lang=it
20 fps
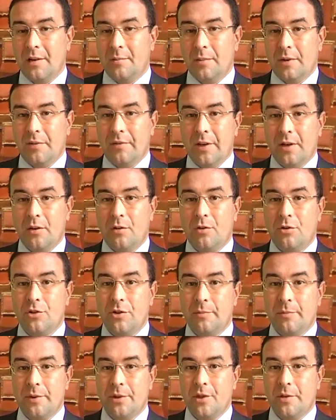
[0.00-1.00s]
ma vengono
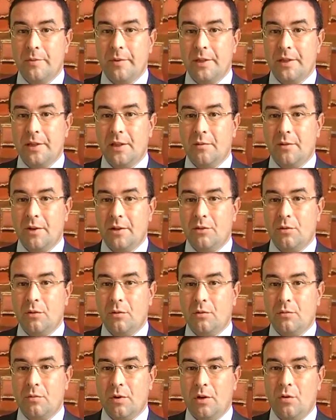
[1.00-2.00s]
semplicemente
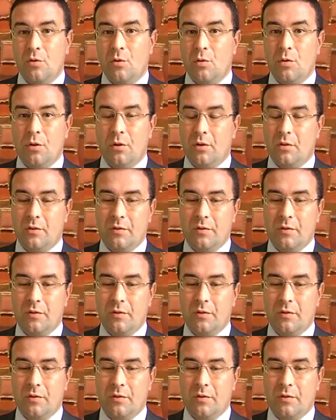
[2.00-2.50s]
quando qualcuno,